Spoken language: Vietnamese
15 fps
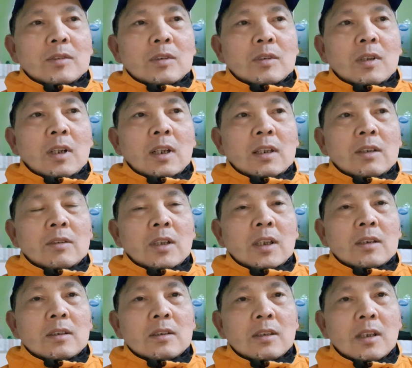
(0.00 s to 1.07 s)
Đó là điều
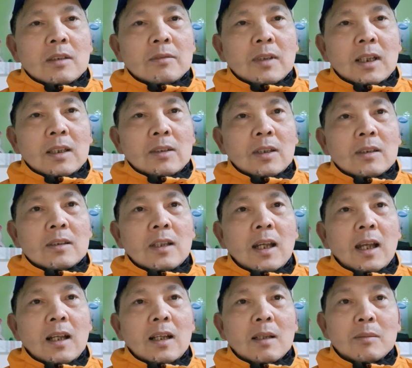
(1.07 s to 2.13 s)
kiện thứ nhất và điều kiện thứ
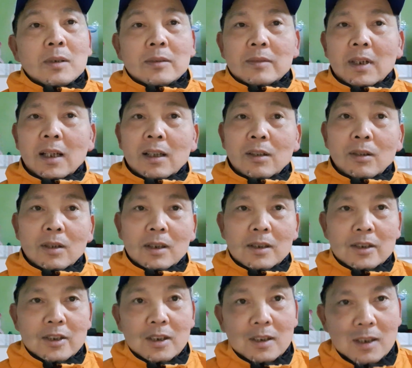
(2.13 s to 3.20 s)
hai là mình phải có
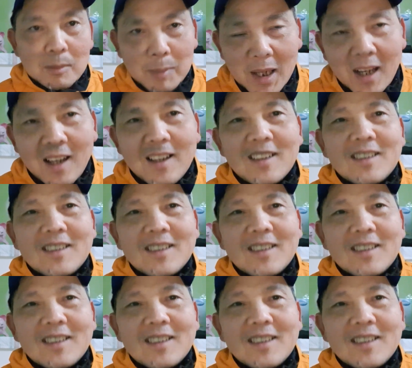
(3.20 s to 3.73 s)
sinh em bé.